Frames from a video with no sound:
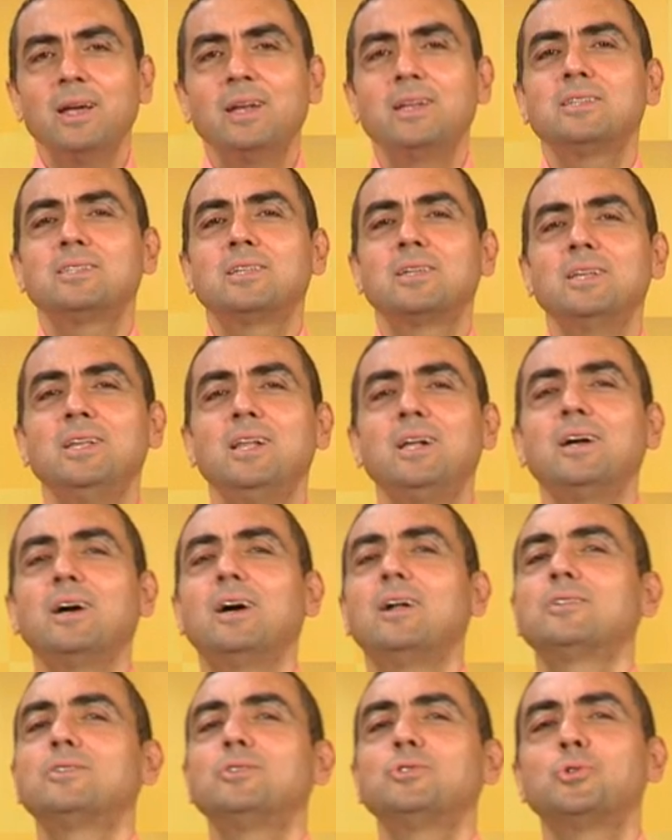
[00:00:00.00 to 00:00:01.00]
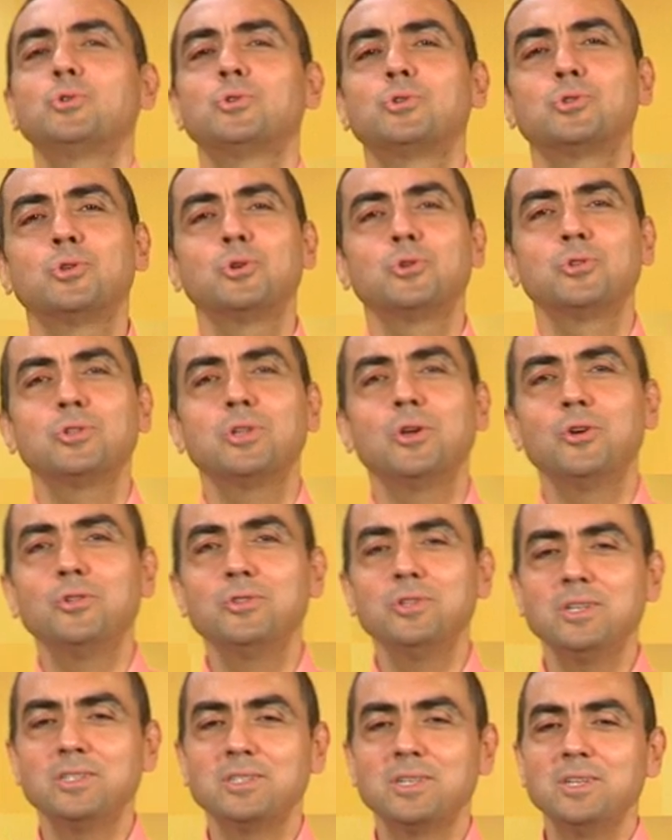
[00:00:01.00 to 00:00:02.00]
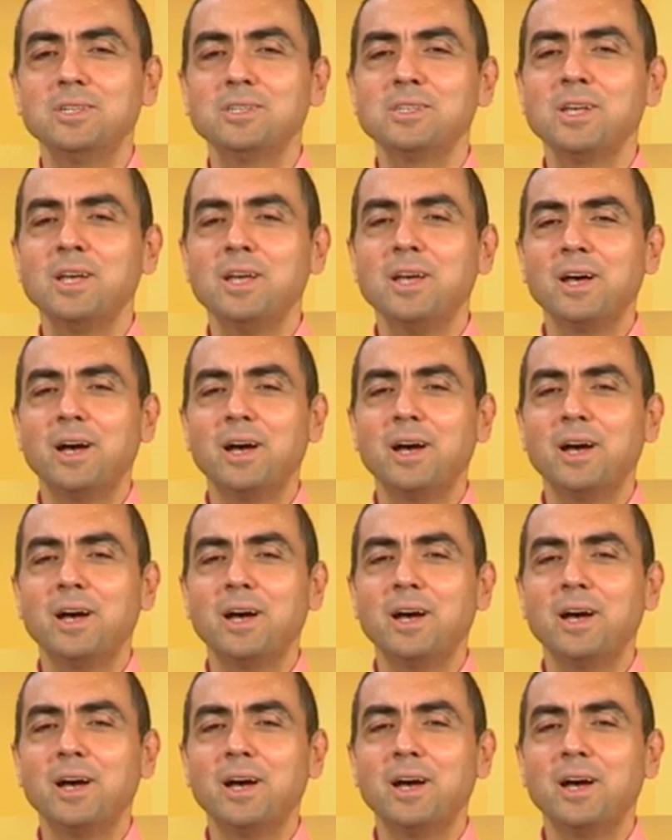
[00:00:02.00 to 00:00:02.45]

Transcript: en azından ilk 6 soru sonunda öndesiniz.